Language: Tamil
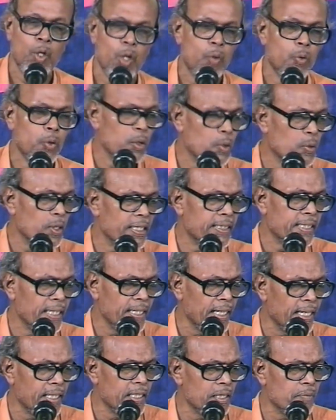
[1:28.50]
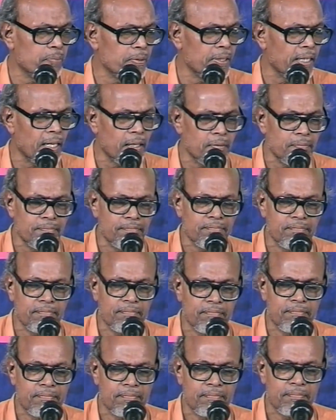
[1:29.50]
உயிர்களை செய்யாதிருப்பது அறம்
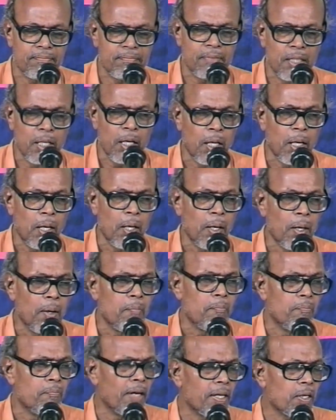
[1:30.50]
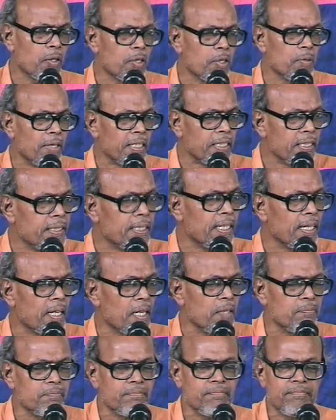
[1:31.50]
மற்றொரு மதித்தல்
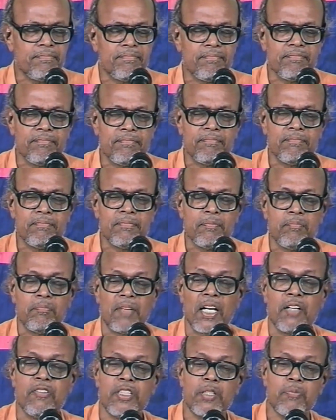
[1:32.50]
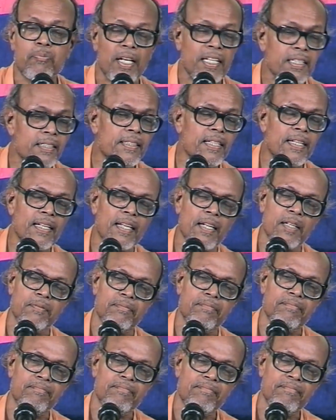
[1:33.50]
அறம் மனவிட்டு பழகுதல் அறம்
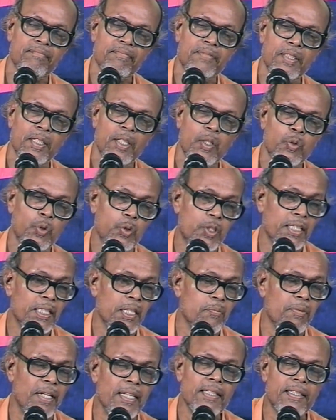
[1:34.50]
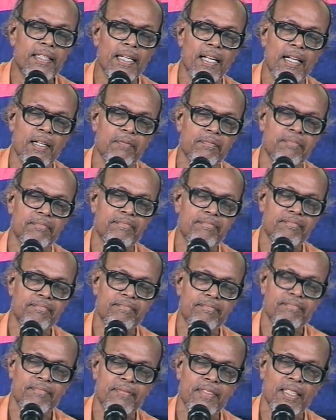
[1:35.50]
குற்றத்தை மன்னித்தல் அறம்
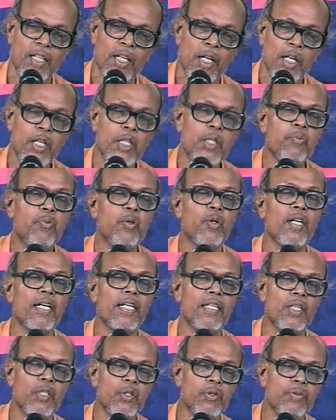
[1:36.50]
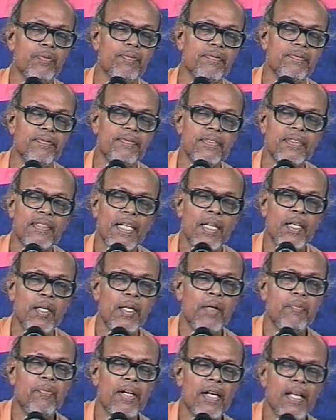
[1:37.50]
இது போன்ற எதுவும்
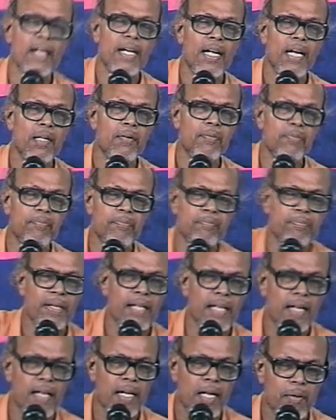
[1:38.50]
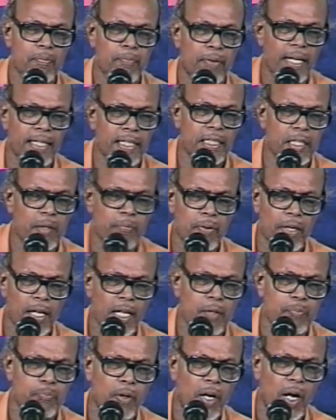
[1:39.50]
பிறரால் பிறரால்
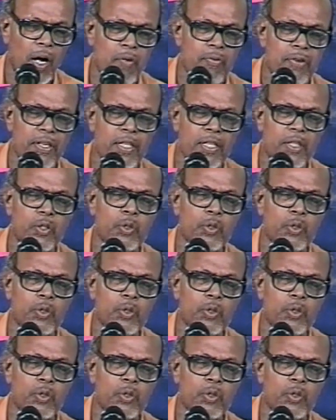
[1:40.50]
பாதிக்கப்படாத பாவி என்று